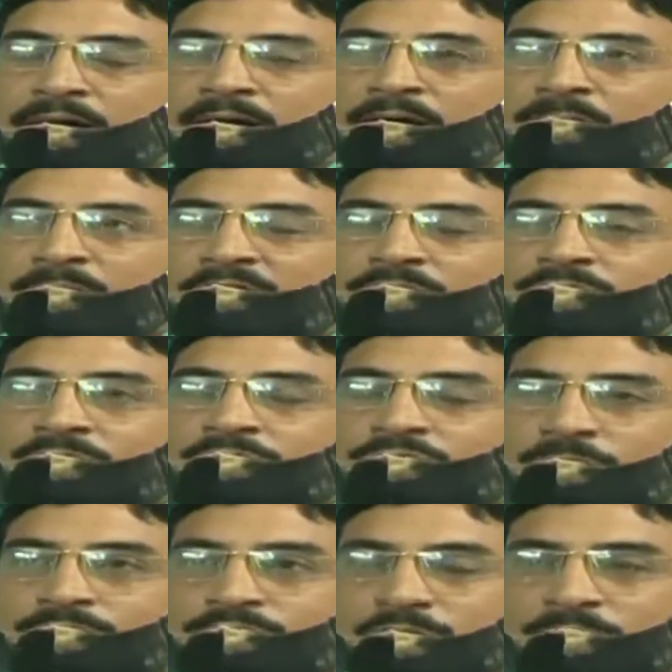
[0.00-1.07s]
আমার তো
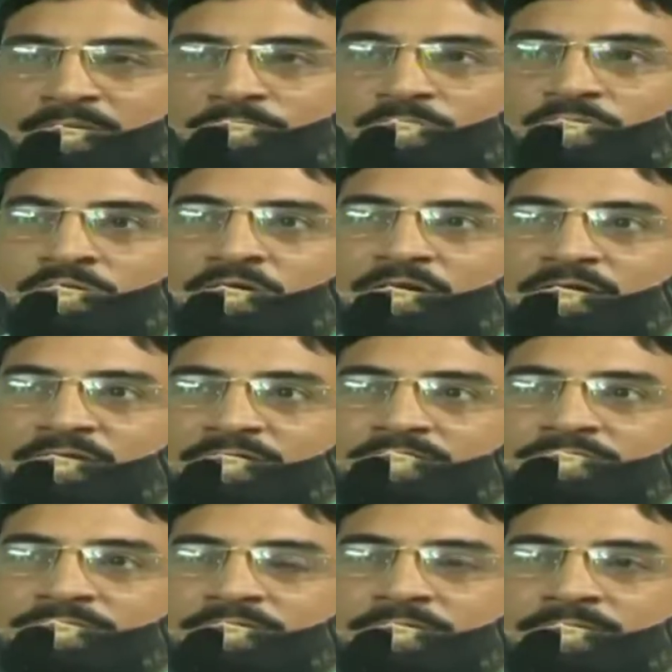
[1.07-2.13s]
সবসময় মনে হয়
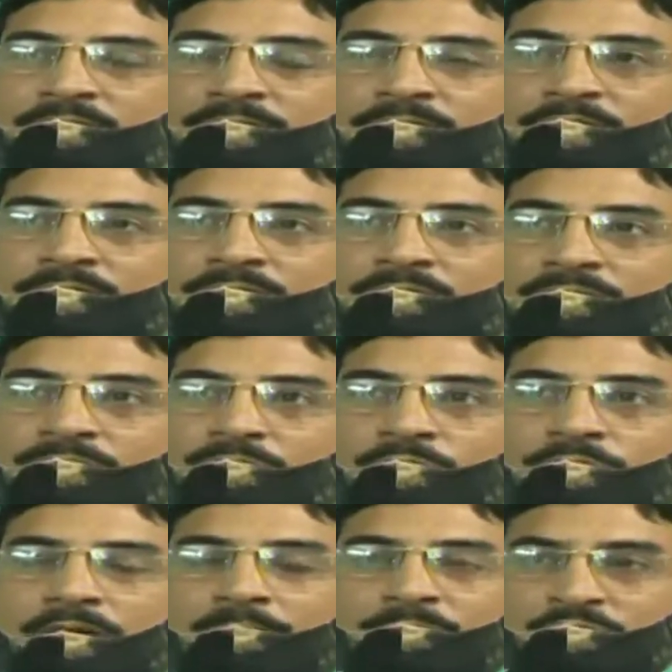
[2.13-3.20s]
যে
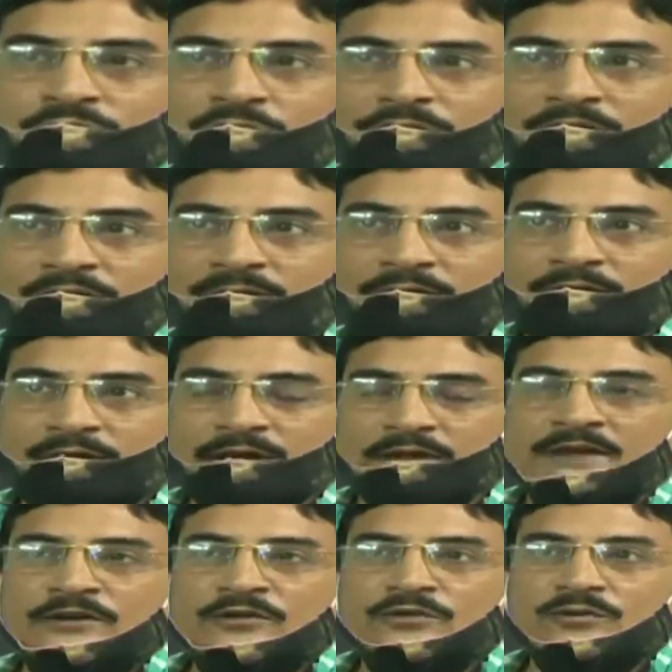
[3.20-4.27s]
দুর্গাপুজোকে
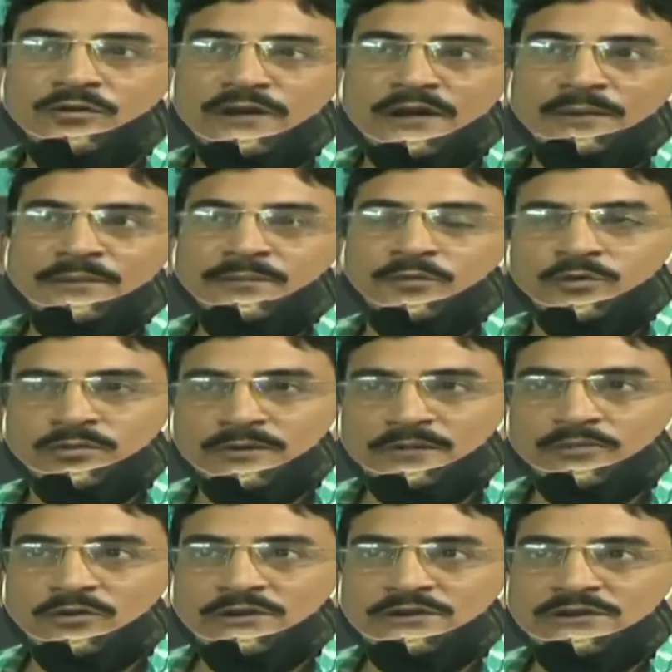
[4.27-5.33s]
কেন্দ্র করে আমি প্রথমেই
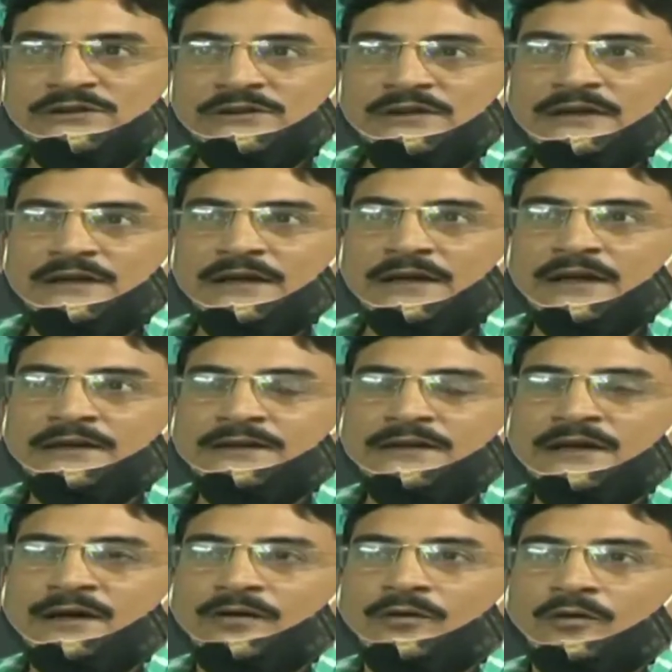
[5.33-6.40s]
বলেছি একটা
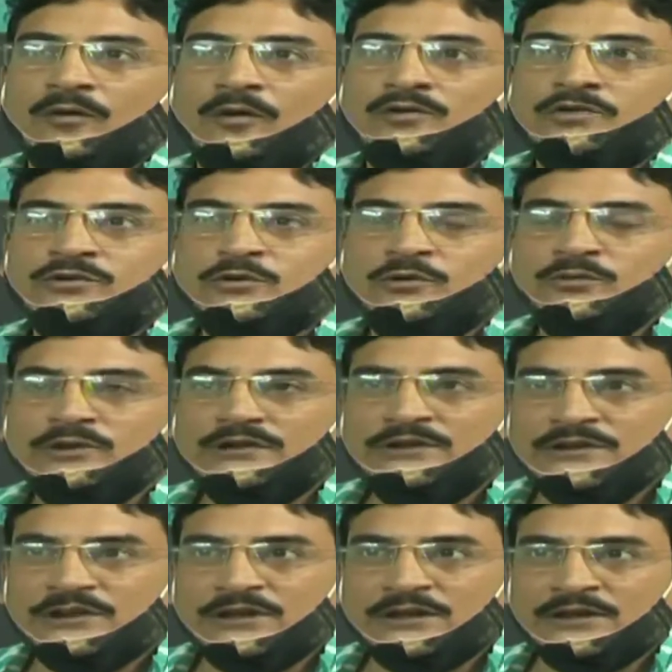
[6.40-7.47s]
অর্থনৈতিক